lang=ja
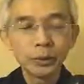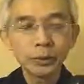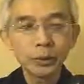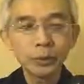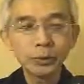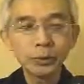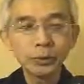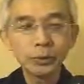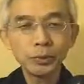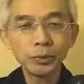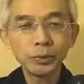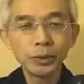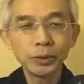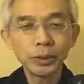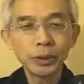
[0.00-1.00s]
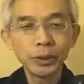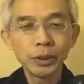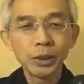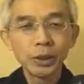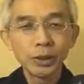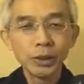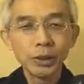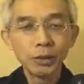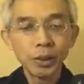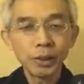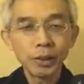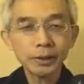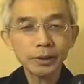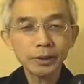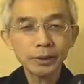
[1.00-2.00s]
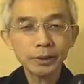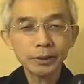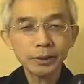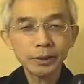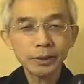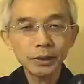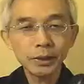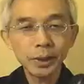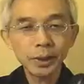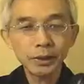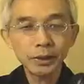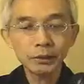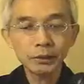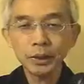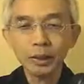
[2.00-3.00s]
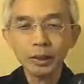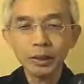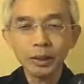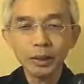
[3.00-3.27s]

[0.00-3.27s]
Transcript: というものにお任せする以外には